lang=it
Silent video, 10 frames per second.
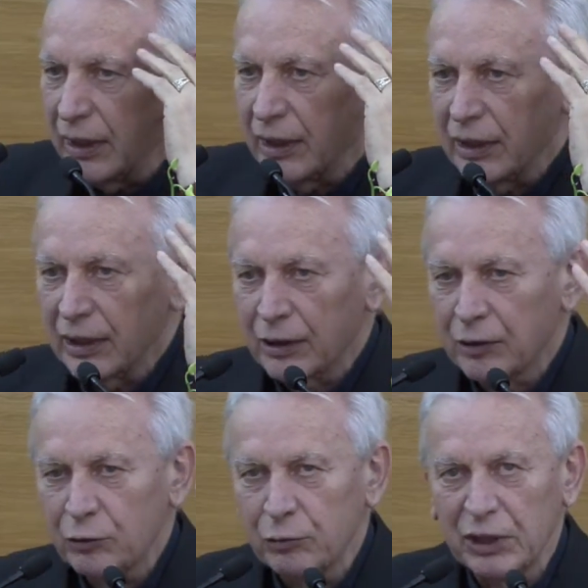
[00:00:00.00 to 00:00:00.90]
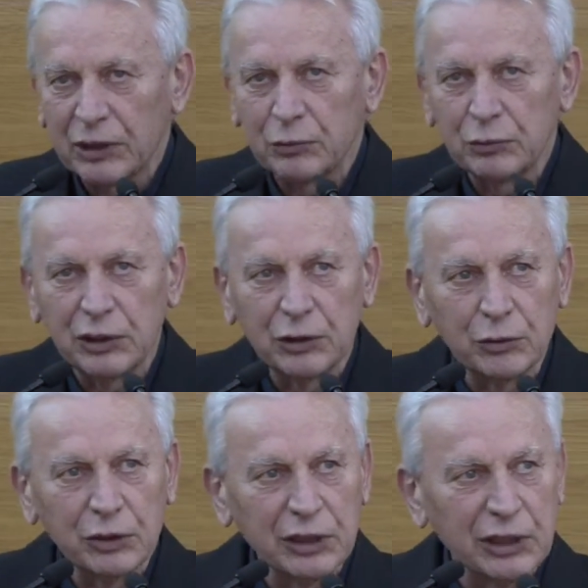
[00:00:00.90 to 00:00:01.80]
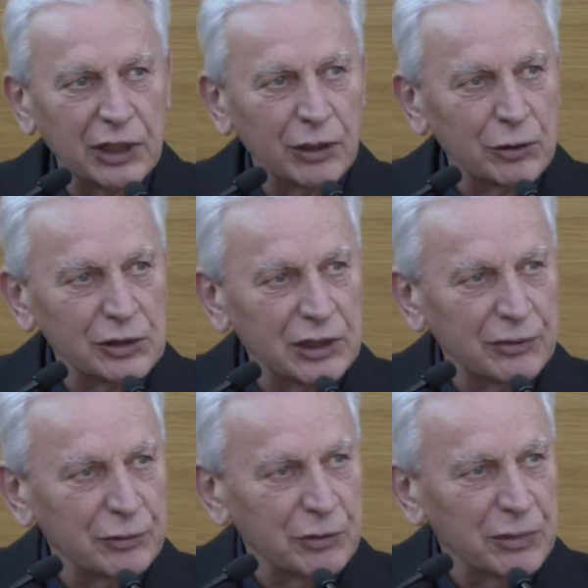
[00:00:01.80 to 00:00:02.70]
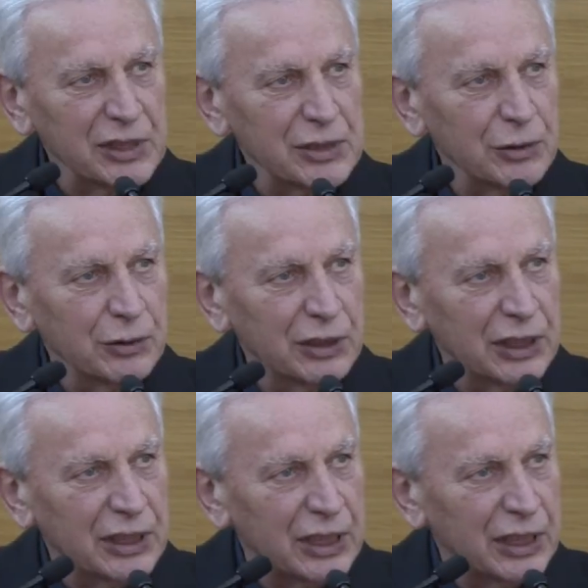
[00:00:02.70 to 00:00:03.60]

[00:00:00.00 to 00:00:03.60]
E come tutti noi nella nostra formazione,